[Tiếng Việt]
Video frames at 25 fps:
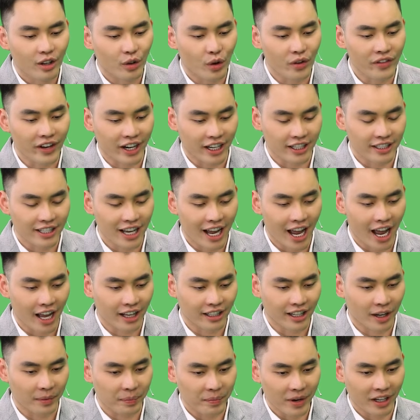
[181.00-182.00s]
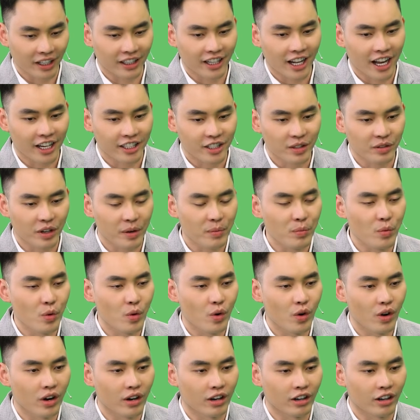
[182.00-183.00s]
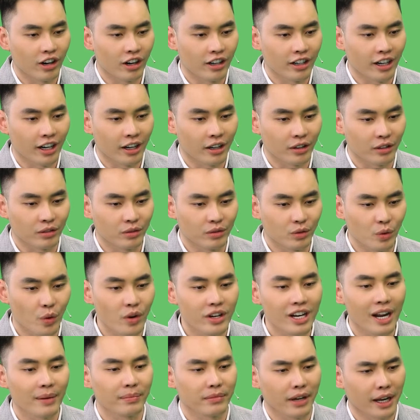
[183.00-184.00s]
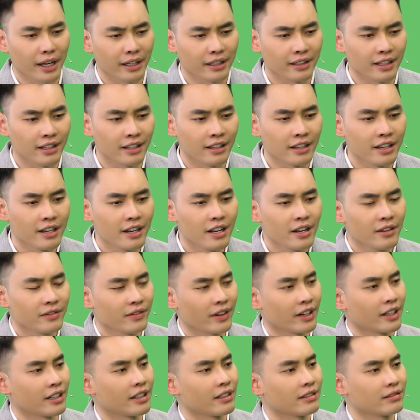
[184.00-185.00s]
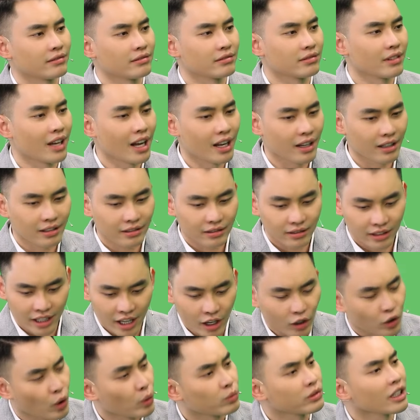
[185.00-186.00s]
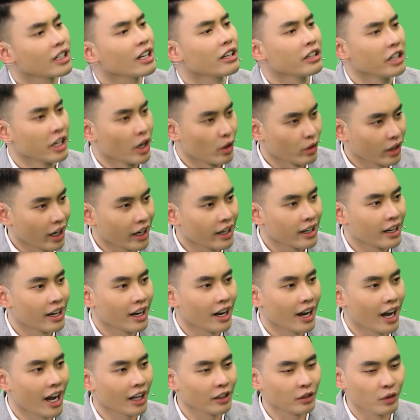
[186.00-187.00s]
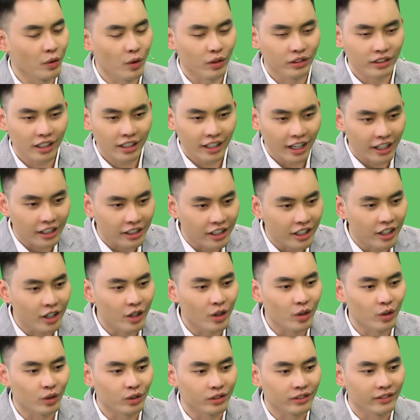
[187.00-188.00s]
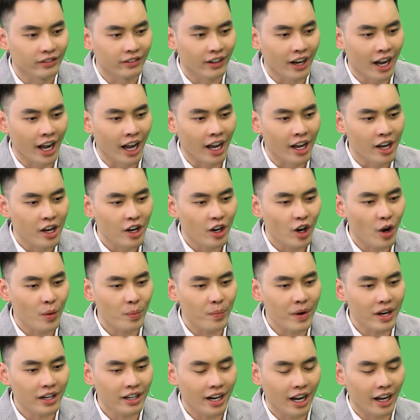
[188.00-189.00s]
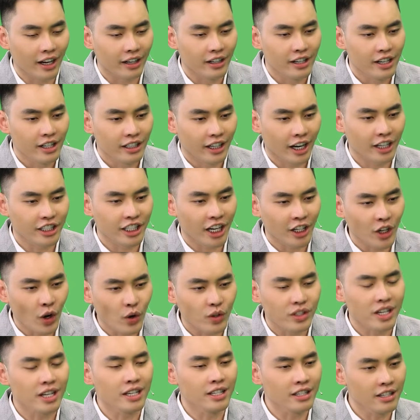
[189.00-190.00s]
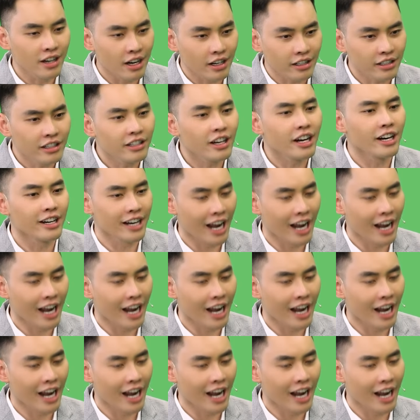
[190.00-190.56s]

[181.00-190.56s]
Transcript: quý vị khán giả đặc biệt là trong cái mùa gọi là cuối năm này thì phải à, tiệc tùng rất là nhiều này ăn uống rất là nhiều và không biết là cái chế độ dinh dưỡng như thế